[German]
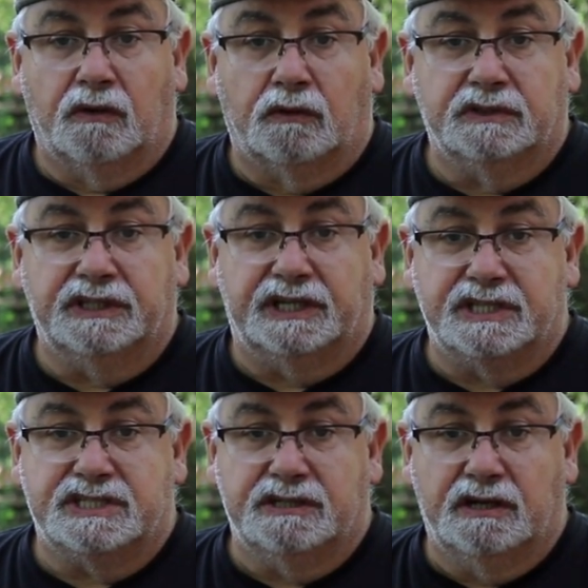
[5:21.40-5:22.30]
Und in
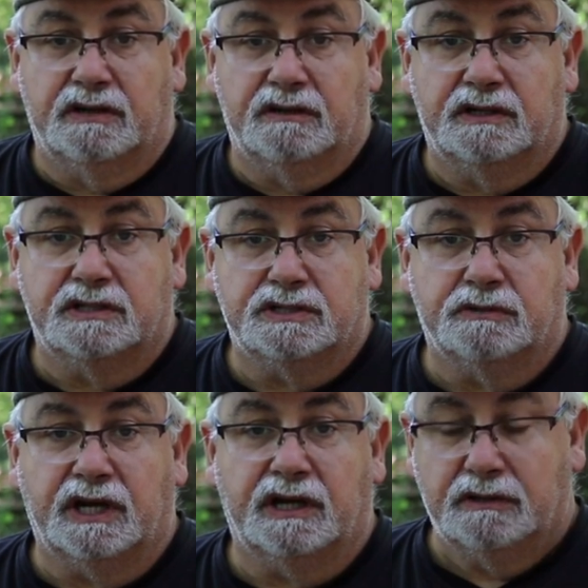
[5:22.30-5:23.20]
dem Sinn
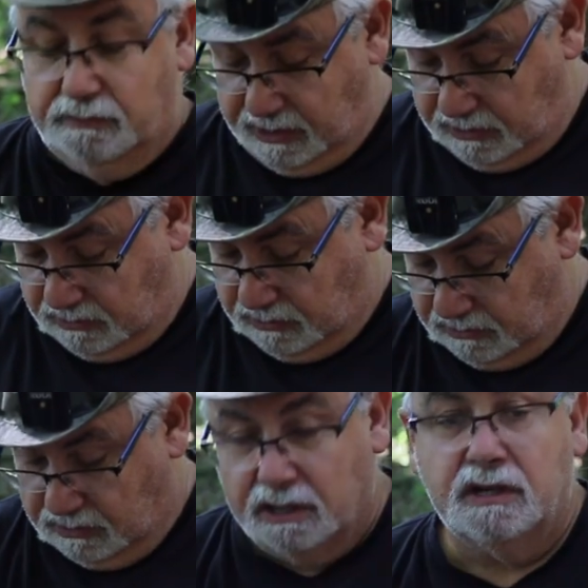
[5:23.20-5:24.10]
sage ich noch einmal,
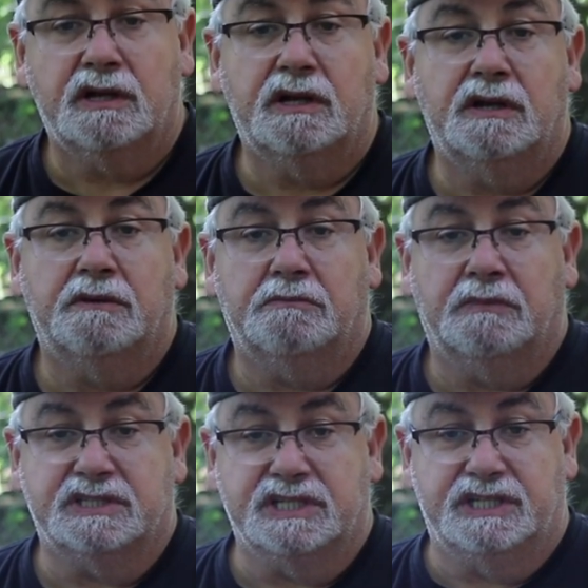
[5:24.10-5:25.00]

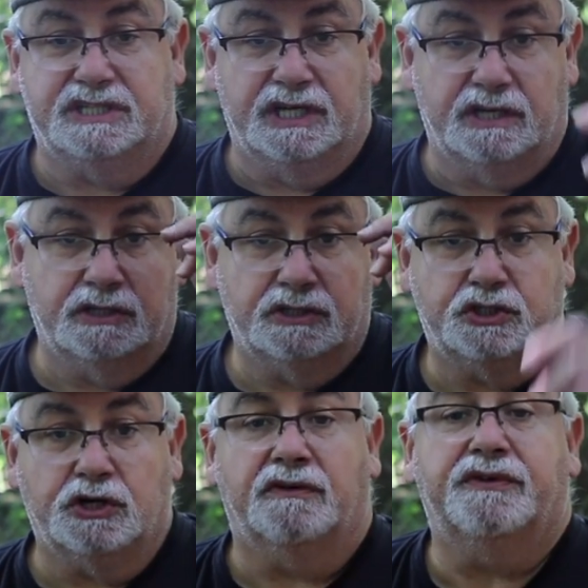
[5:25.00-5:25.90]
man sieht sie.
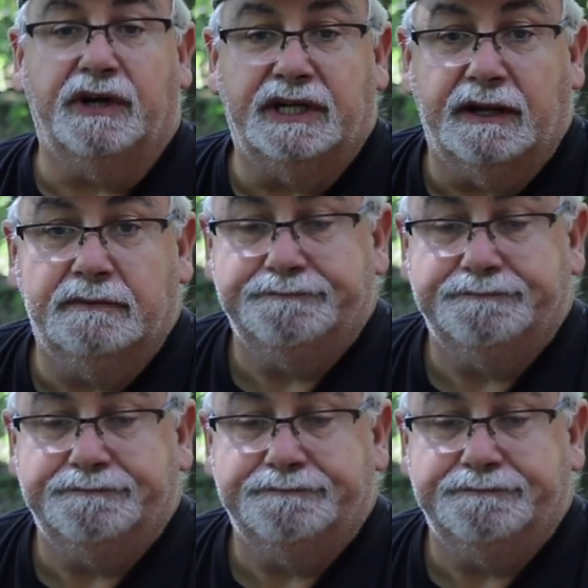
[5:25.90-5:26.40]
Ciao, Freunde.